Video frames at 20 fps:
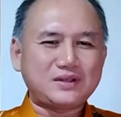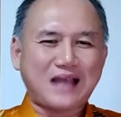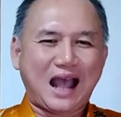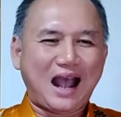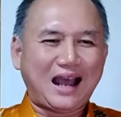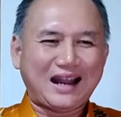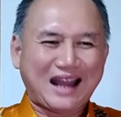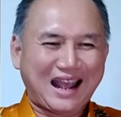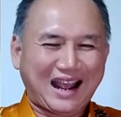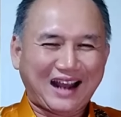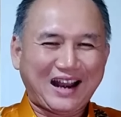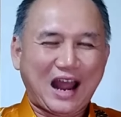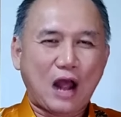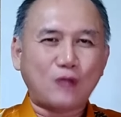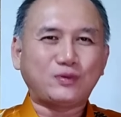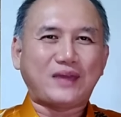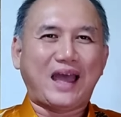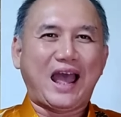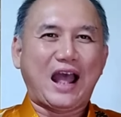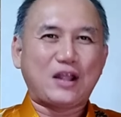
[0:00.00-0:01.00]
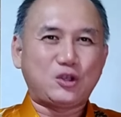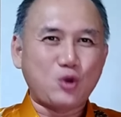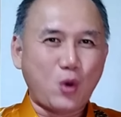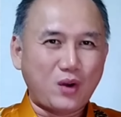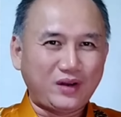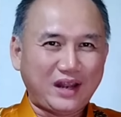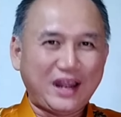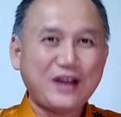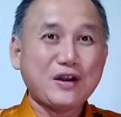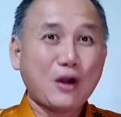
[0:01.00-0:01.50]
อชักอะไรก็แล้ว แต่ช่วง
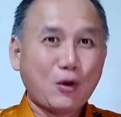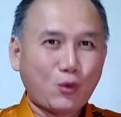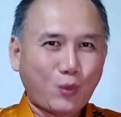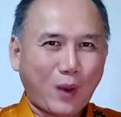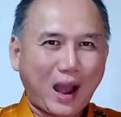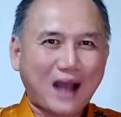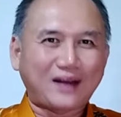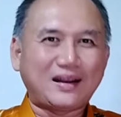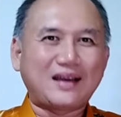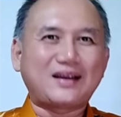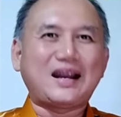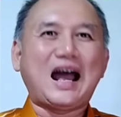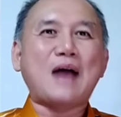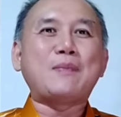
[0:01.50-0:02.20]
นี้ระวังนะค